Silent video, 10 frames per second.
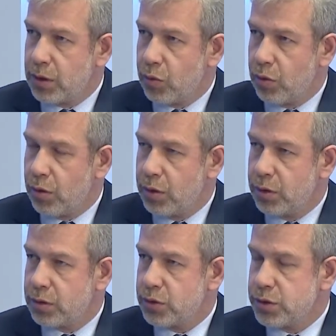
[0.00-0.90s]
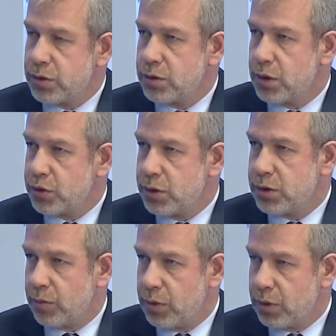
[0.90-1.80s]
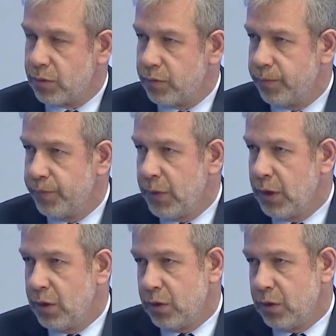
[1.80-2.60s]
дорогах это 66 объектов. Угу.